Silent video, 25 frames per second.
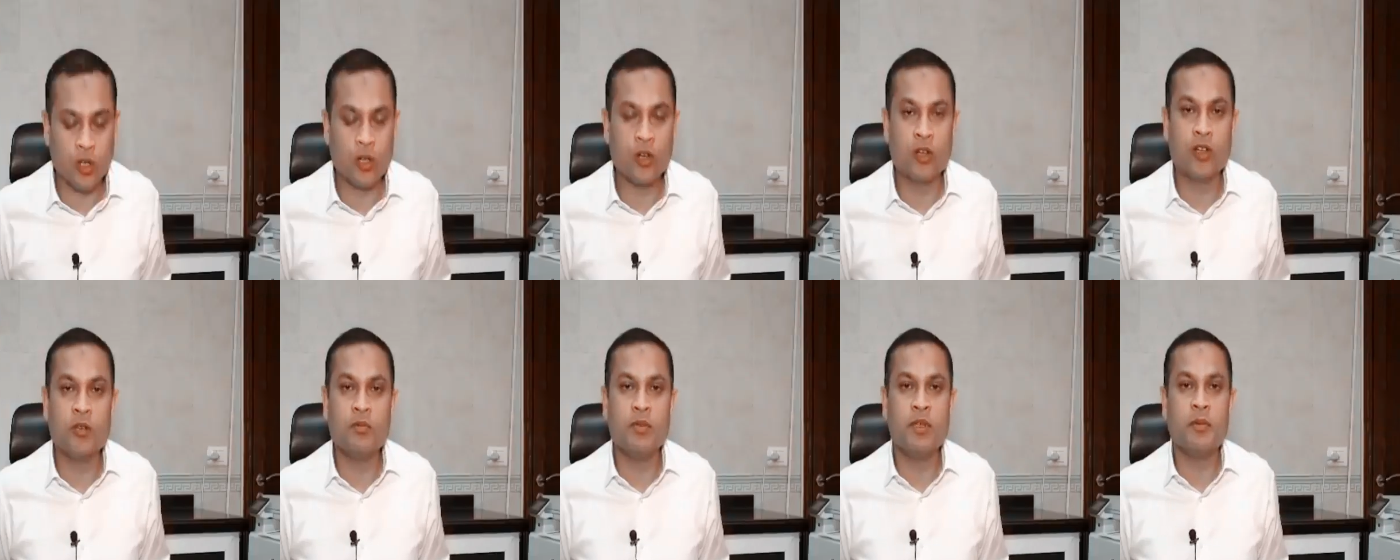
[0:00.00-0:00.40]

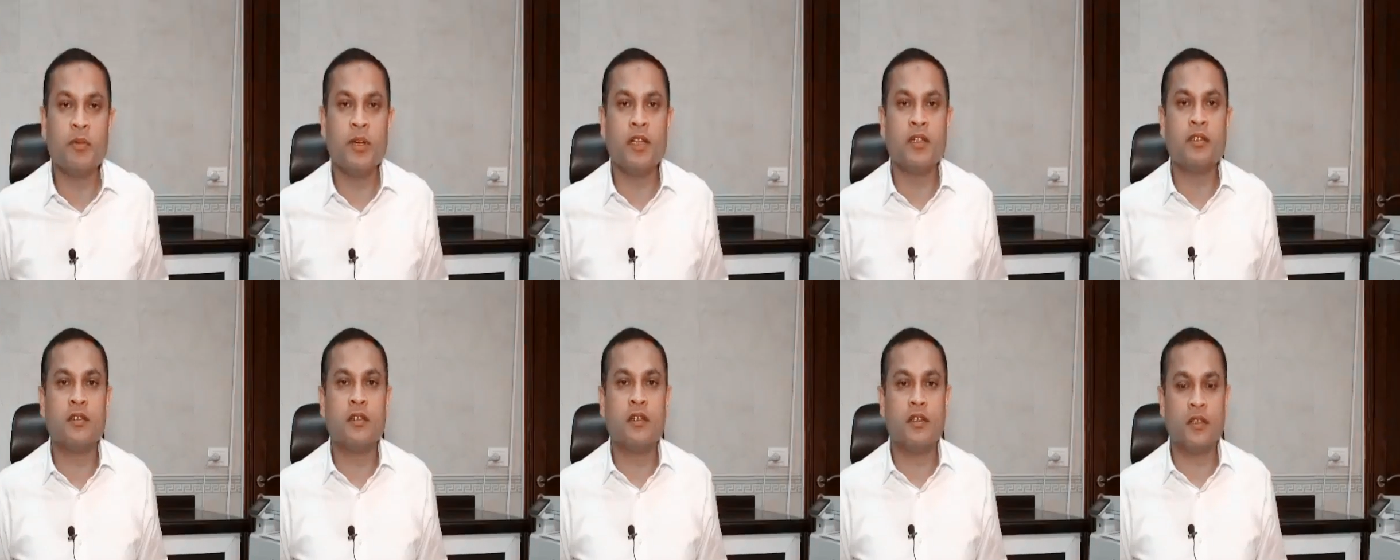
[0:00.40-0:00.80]
যখনই
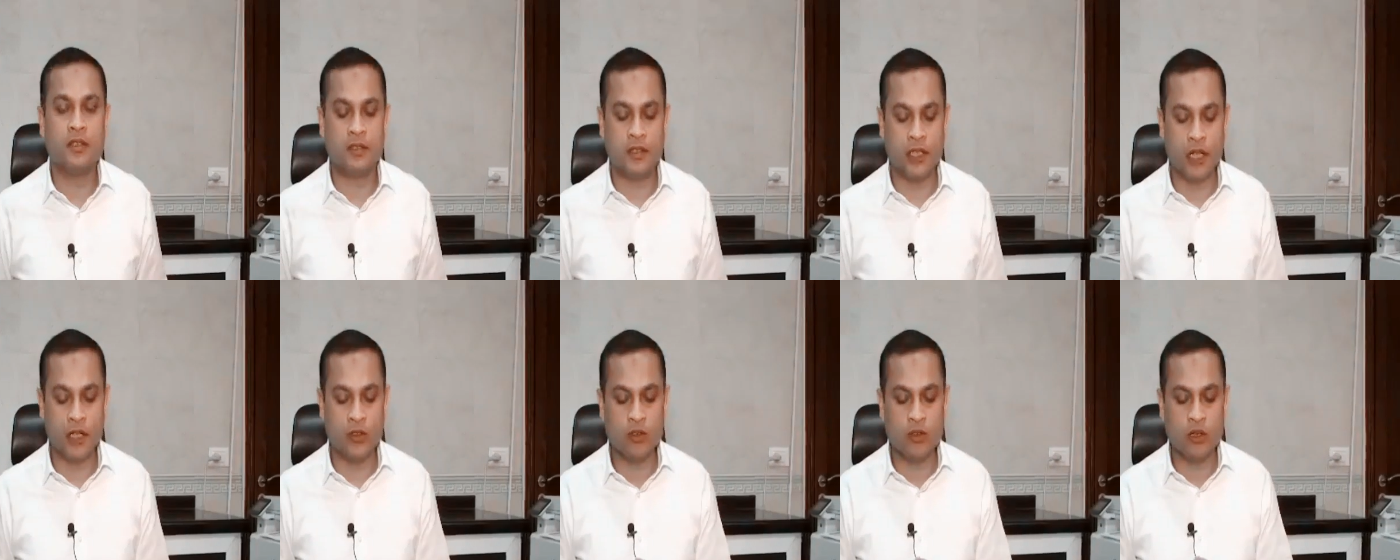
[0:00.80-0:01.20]
বিমান
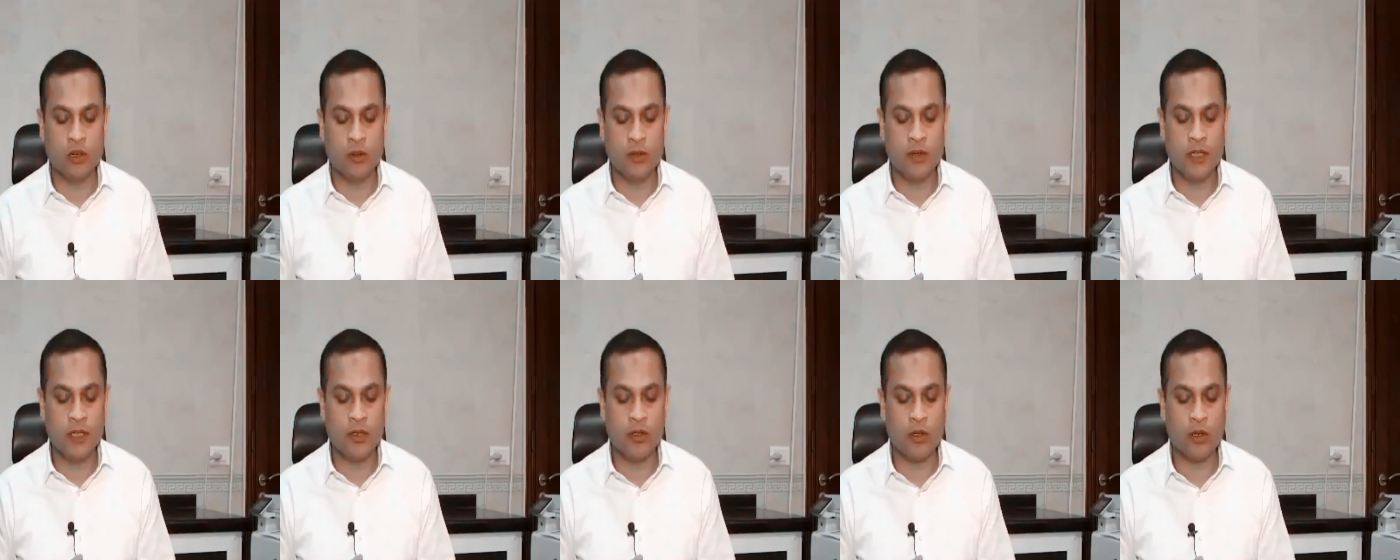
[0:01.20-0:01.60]
চালু
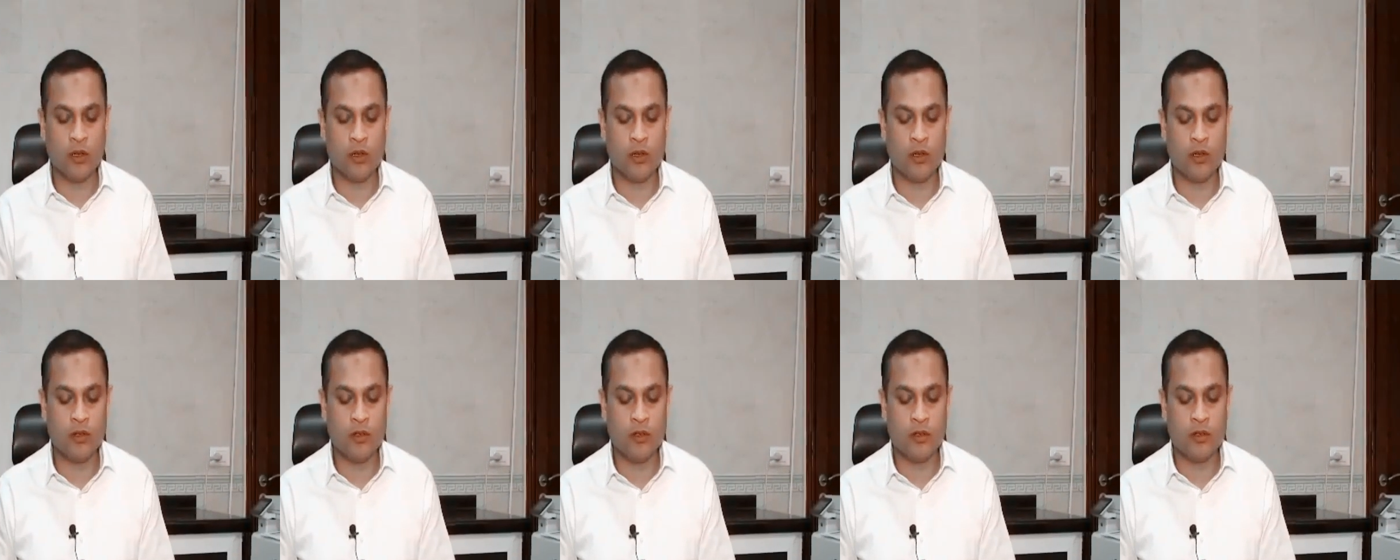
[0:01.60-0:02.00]
হবে
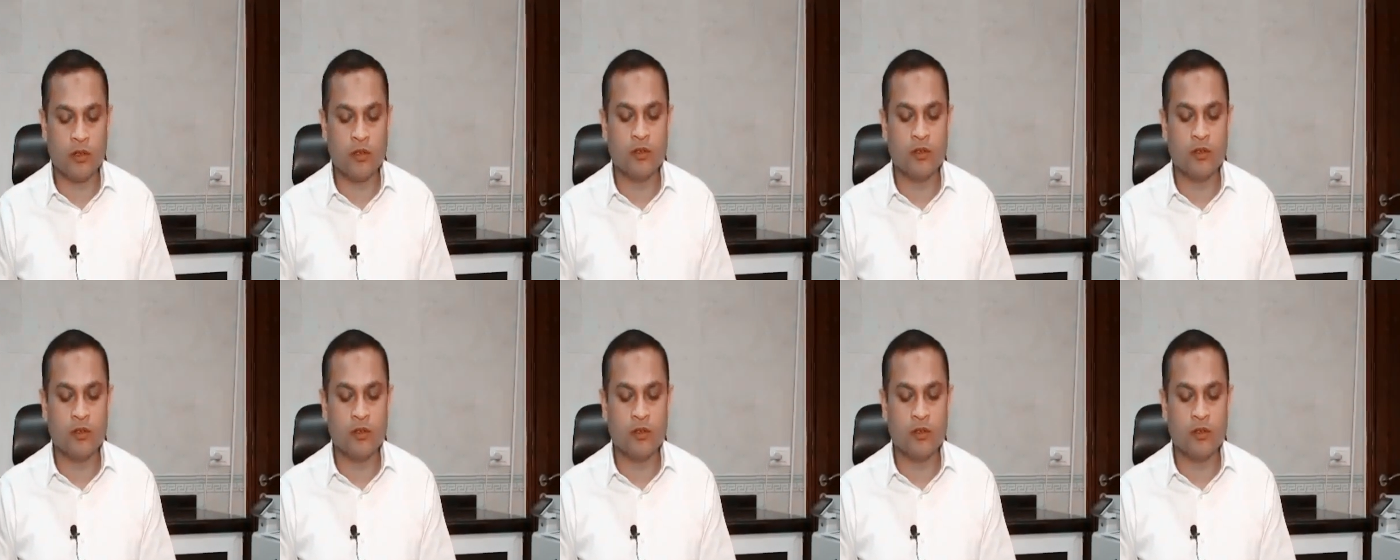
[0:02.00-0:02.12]
তখন